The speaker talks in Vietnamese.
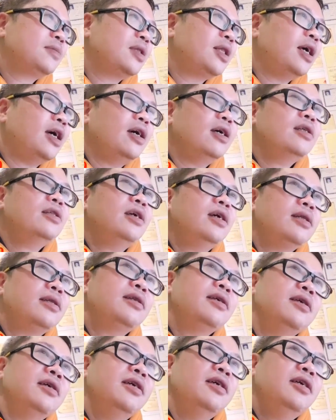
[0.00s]
đá thật
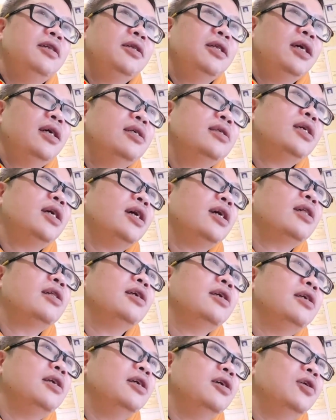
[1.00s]
thì ít, đá giả
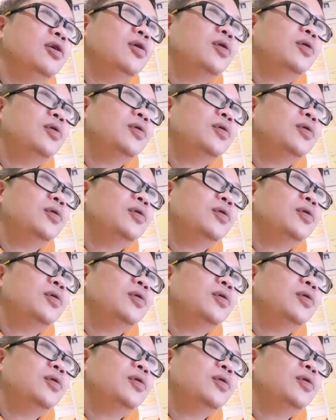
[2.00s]
thì nhiều,